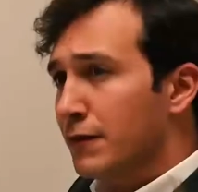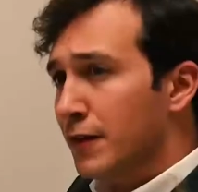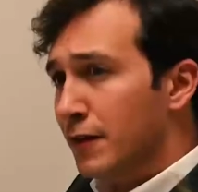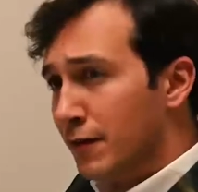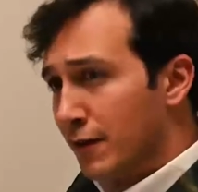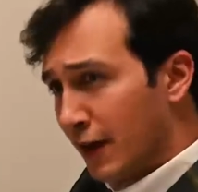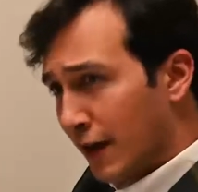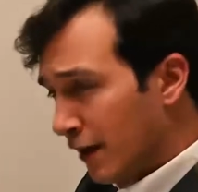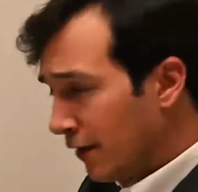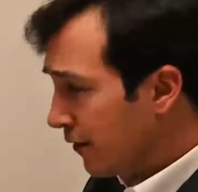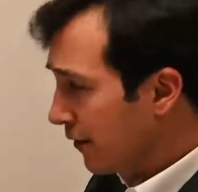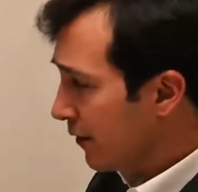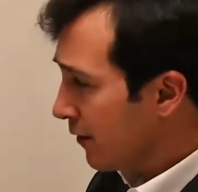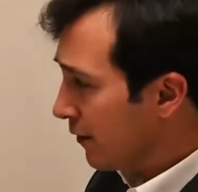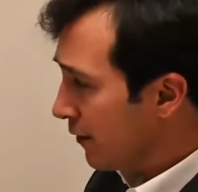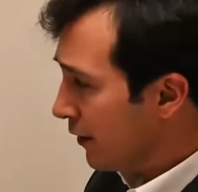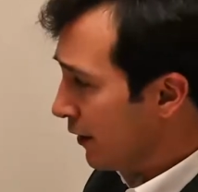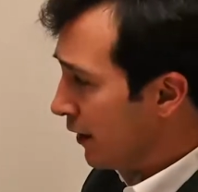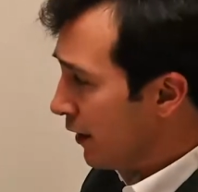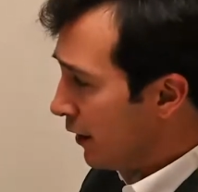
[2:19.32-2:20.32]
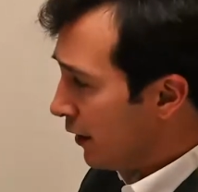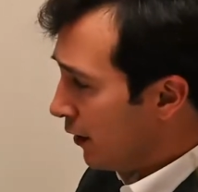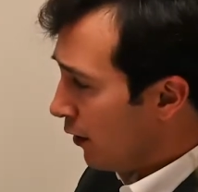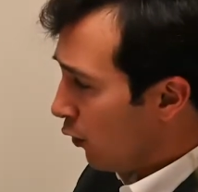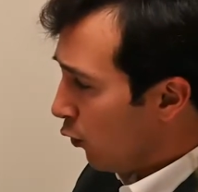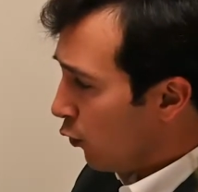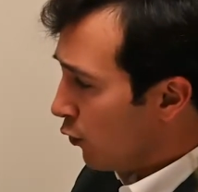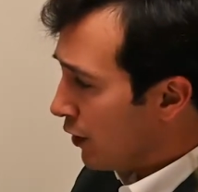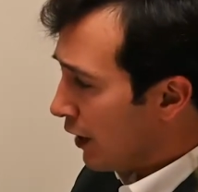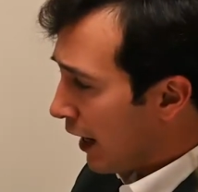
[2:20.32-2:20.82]
das S
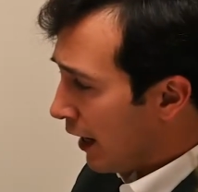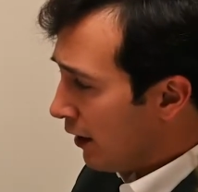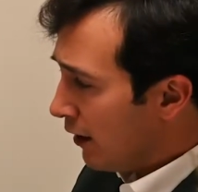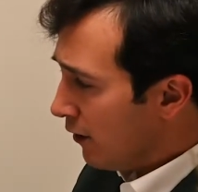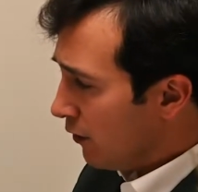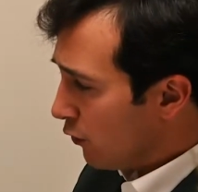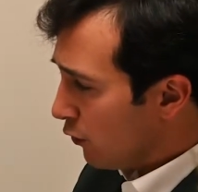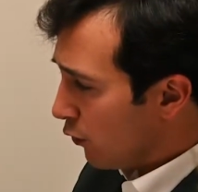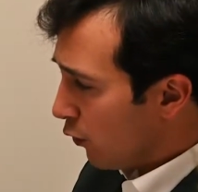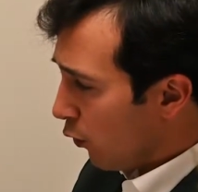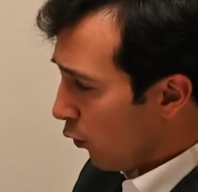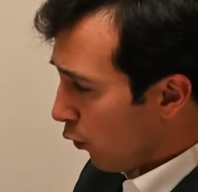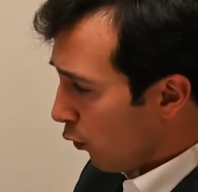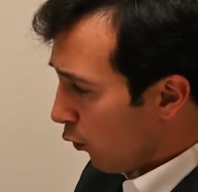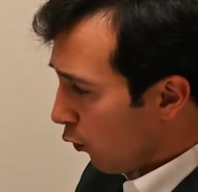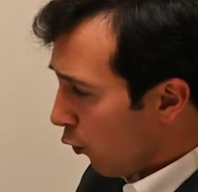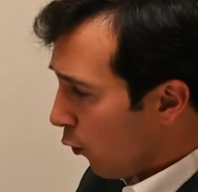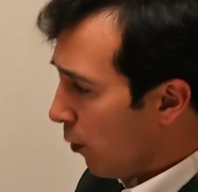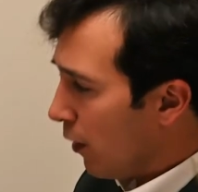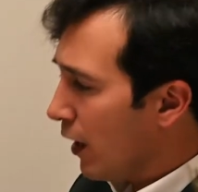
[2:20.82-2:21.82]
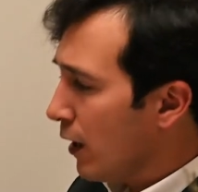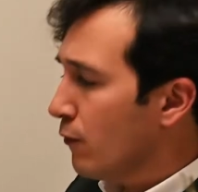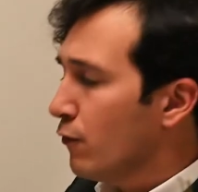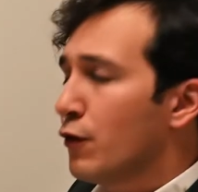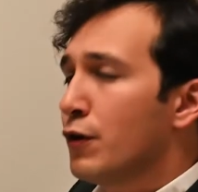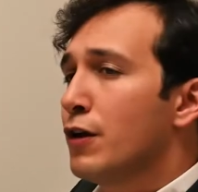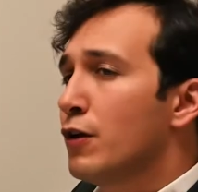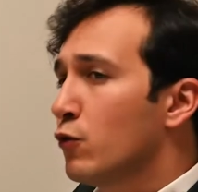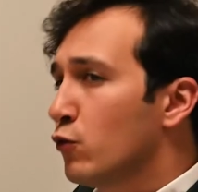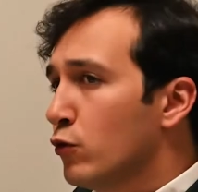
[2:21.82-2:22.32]
und alles oberhalb
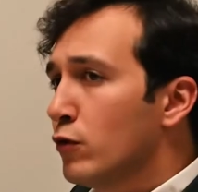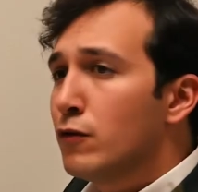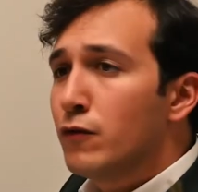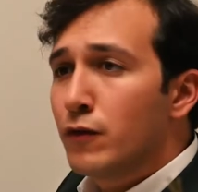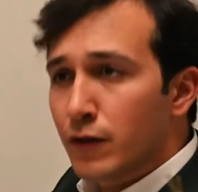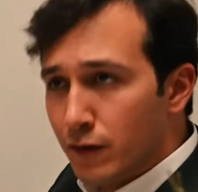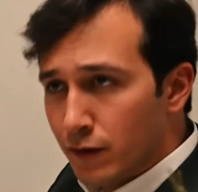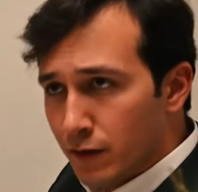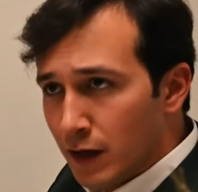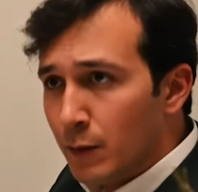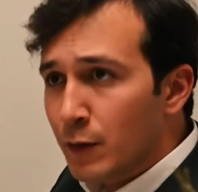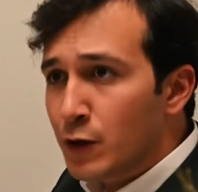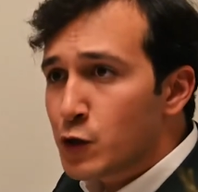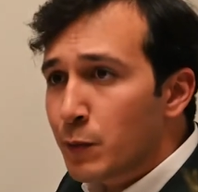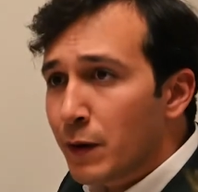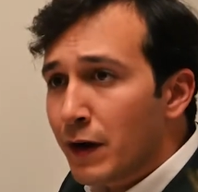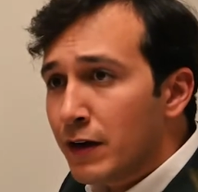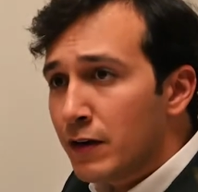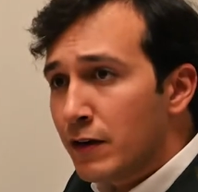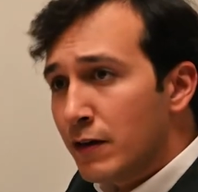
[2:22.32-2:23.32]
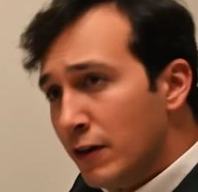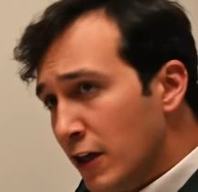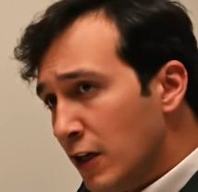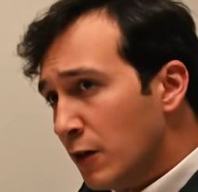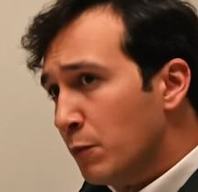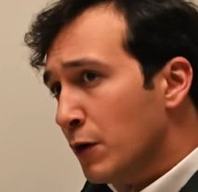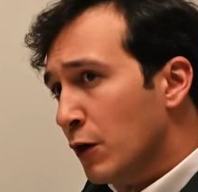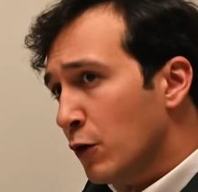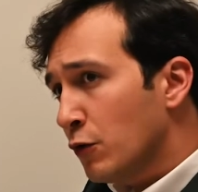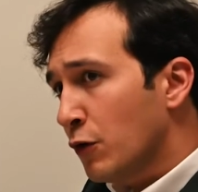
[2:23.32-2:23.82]
von der Kurve ist dementsprechend
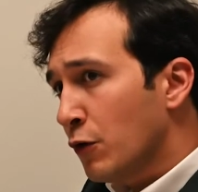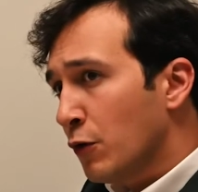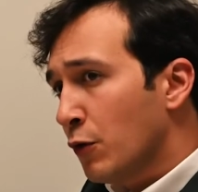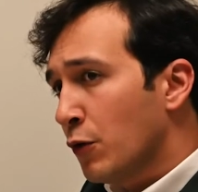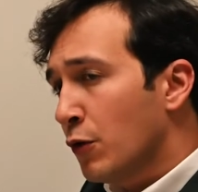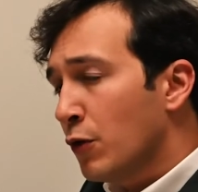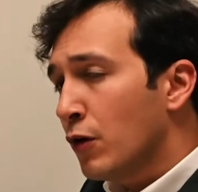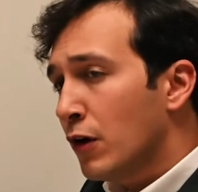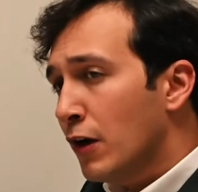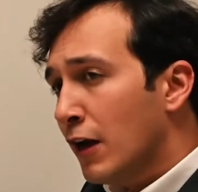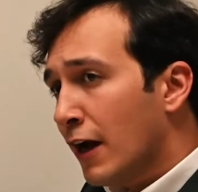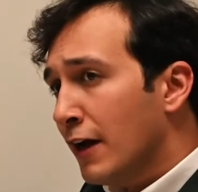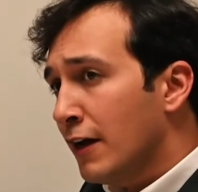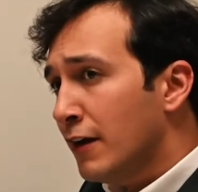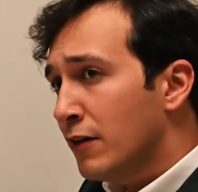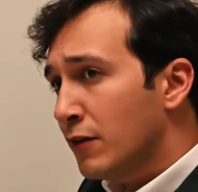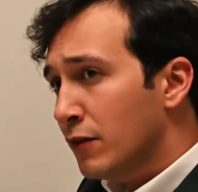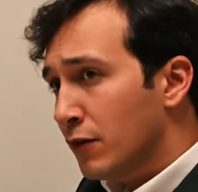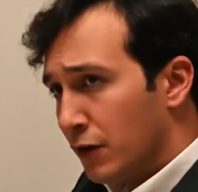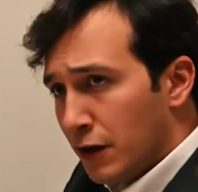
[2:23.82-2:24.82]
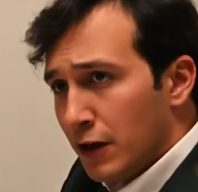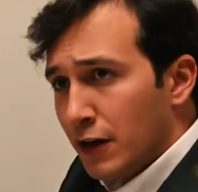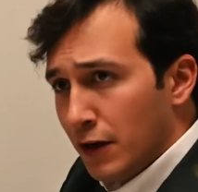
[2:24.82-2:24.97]
nicht mehr oder nur noch leicht